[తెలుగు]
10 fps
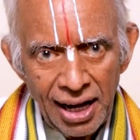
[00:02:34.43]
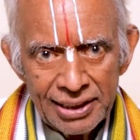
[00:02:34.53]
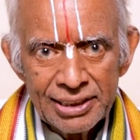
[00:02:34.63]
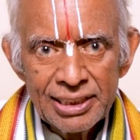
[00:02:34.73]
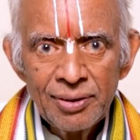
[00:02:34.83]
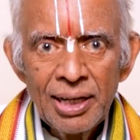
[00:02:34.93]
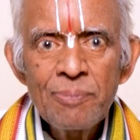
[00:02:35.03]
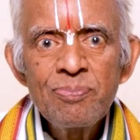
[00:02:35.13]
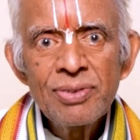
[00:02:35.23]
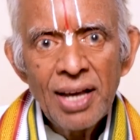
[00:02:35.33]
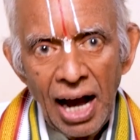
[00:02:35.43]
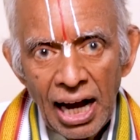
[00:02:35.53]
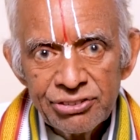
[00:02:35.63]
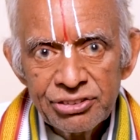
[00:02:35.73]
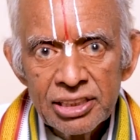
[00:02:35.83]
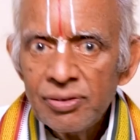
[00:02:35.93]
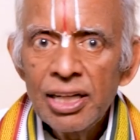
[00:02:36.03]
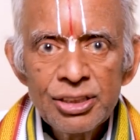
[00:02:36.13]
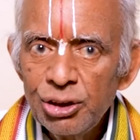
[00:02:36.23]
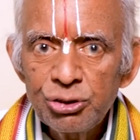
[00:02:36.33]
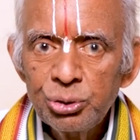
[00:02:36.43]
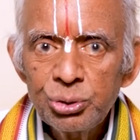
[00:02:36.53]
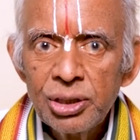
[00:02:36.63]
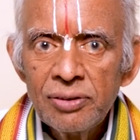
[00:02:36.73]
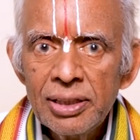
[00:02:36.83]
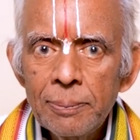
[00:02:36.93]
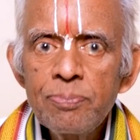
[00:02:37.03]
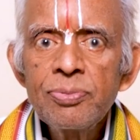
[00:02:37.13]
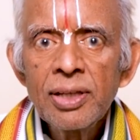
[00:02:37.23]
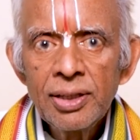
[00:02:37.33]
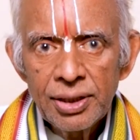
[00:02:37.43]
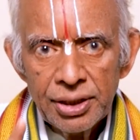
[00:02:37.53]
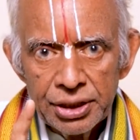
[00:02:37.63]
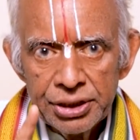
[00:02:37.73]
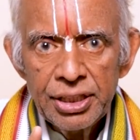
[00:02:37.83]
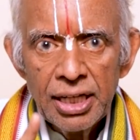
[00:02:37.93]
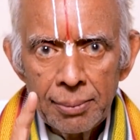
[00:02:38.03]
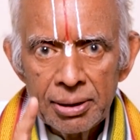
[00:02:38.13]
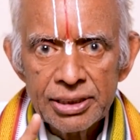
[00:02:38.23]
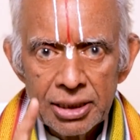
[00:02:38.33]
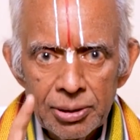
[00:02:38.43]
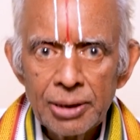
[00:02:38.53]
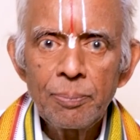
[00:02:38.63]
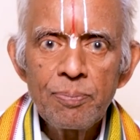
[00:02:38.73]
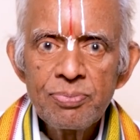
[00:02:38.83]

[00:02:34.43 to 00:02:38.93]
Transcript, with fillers: ఆనందమా ఆశ్చర్యమా తెలుసుకుంటున్నావే ఇది ఆ మంత్రబలం